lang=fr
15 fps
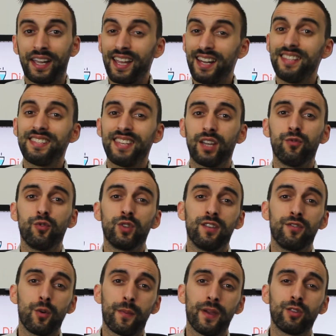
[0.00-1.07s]
Réalisez que vous
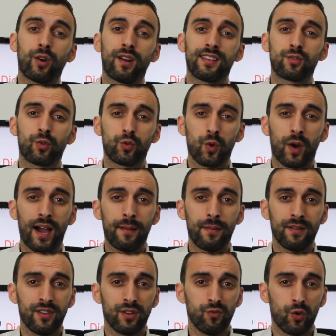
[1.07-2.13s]
développez une relation
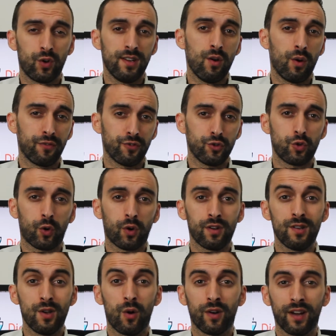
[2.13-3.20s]
durable avec vos clients et futurs
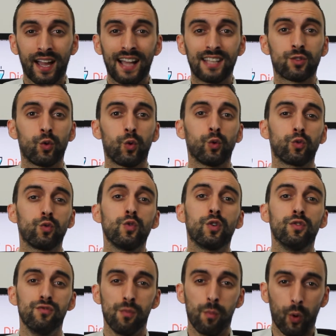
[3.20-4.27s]
clients grâce au contenu
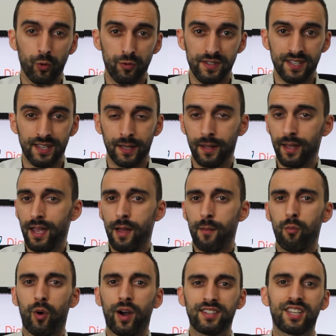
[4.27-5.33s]
que vous produisez.
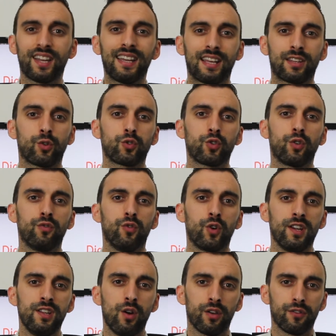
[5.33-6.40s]
Pour attirer l'attention de vos
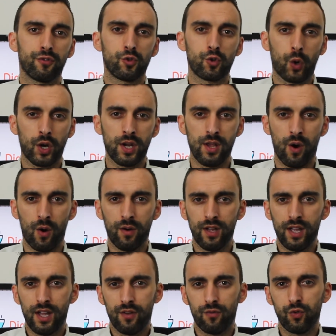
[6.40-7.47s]
clients et futurs clients,
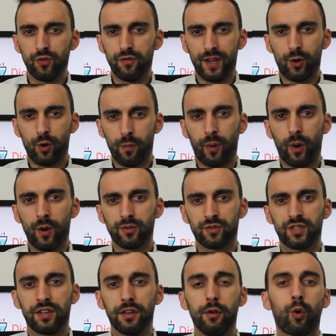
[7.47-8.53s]
vous devez comprendre
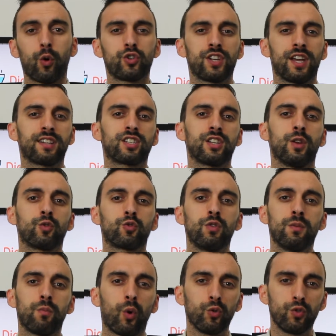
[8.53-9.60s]
ce qu'ils recherchent et
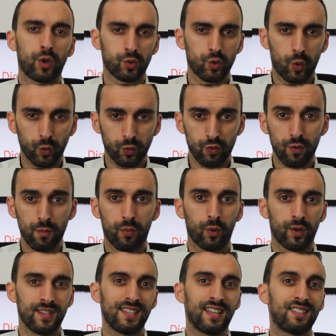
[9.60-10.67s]
ensuite produire du contenu
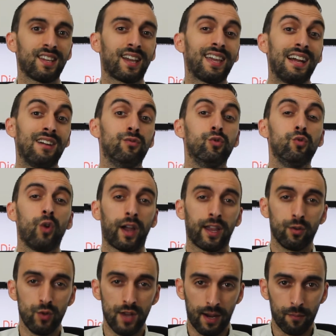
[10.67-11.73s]
pour les attirer à vous
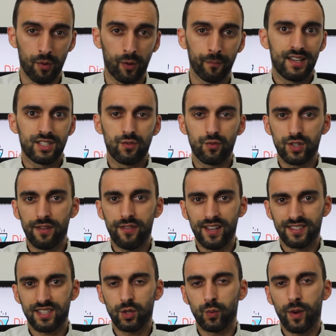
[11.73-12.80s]
régulièrement. Si vous avez
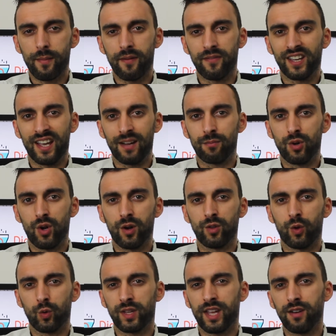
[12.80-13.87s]
un site web avec un blog
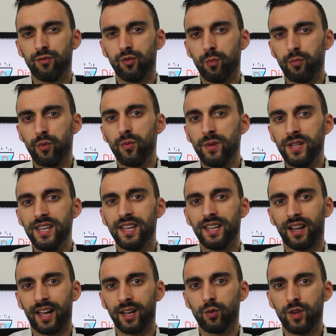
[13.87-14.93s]
dans lequel vous
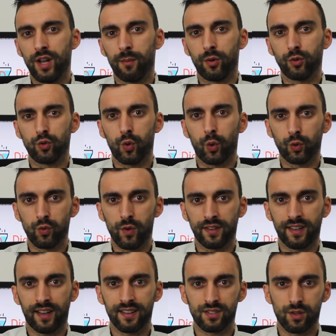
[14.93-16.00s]
publiez régulièrement du contenu
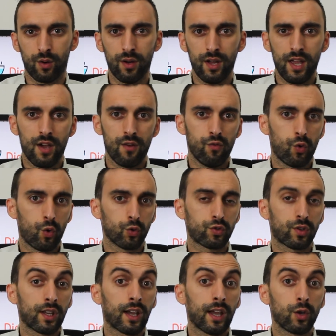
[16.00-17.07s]
intéressant, vous
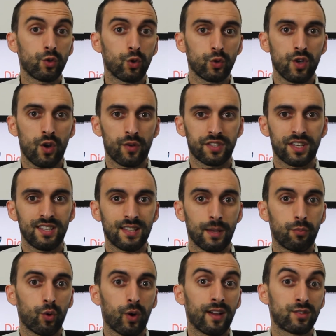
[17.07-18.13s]
construirez une audience qui
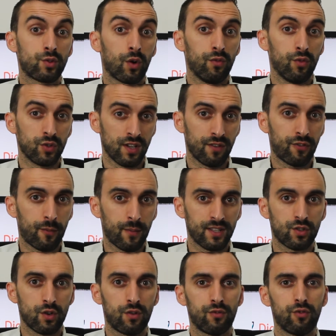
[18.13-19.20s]
s'appuiera sur vos
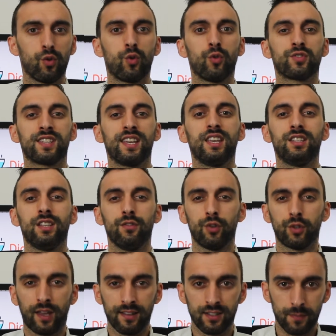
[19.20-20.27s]
informations, vos conseils et
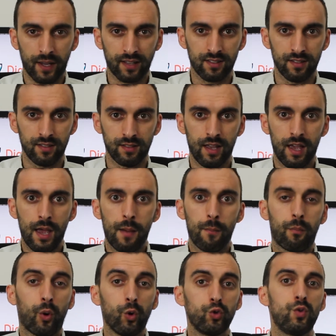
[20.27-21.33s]
votre expertise.
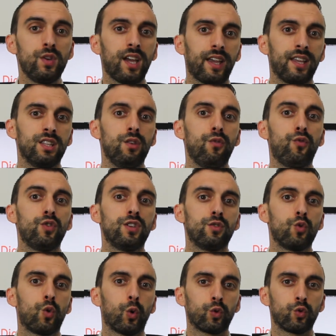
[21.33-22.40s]
Produire et diffuser
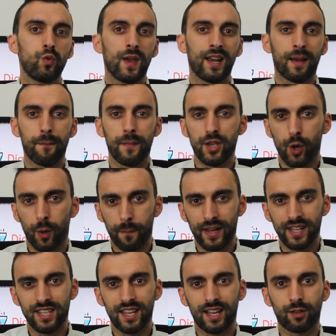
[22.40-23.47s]
du contenu est la meilleure
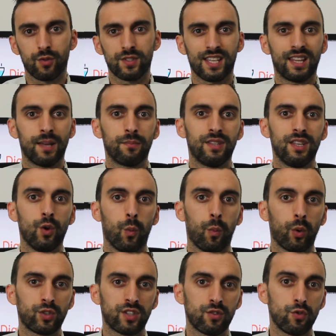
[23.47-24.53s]
manière de s'adapter au
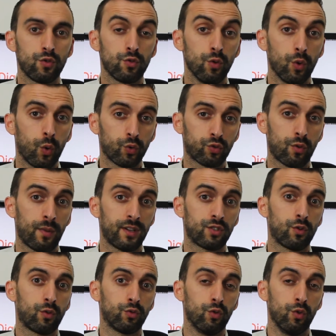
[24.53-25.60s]
processus de
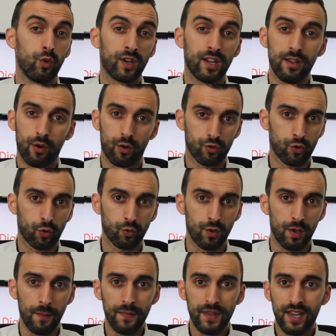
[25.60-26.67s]
consommation de nos clients
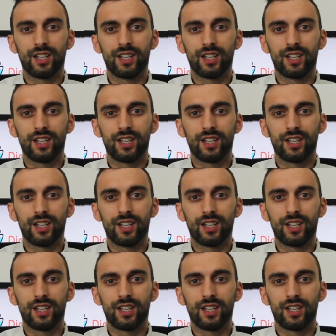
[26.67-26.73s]
aujourd'hui.